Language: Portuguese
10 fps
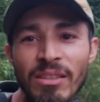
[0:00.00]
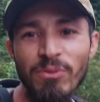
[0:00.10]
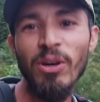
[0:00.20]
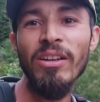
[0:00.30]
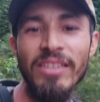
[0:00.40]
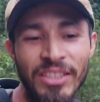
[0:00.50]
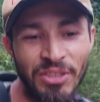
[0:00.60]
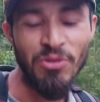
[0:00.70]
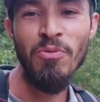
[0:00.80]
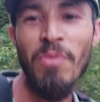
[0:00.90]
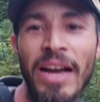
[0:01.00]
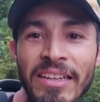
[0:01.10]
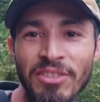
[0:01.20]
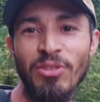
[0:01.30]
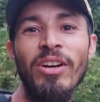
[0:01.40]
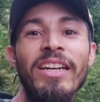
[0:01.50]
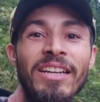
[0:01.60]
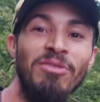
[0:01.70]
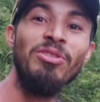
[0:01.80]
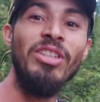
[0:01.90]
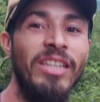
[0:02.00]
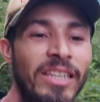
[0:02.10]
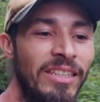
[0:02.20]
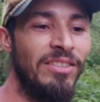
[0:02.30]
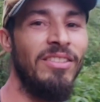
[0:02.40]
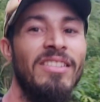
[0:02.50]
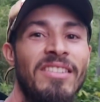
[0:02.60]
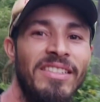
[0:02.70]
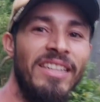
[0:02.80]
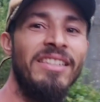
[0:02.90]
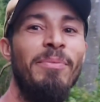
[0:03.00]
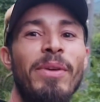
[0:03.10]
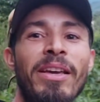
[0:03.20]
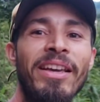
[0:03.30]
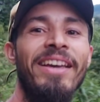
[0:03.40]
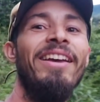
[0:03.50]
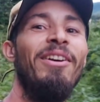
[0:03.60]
a gente volta, gente, com mais história aí do Jean. E se vocês quiserem saber,